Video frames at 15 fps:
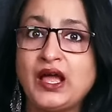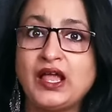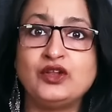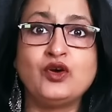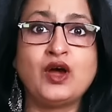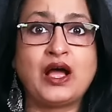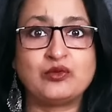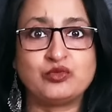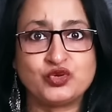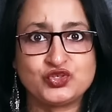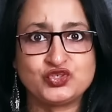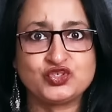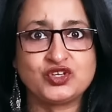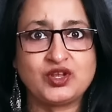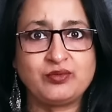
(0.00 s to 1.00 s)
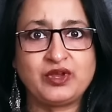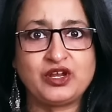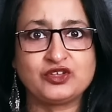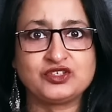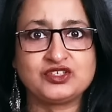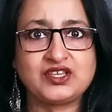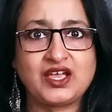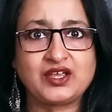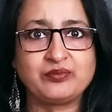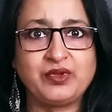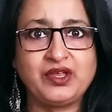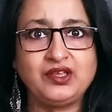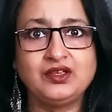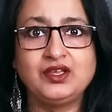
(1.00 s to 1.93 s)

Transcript: ভালো আবর্জনা বেরোতে থাকবে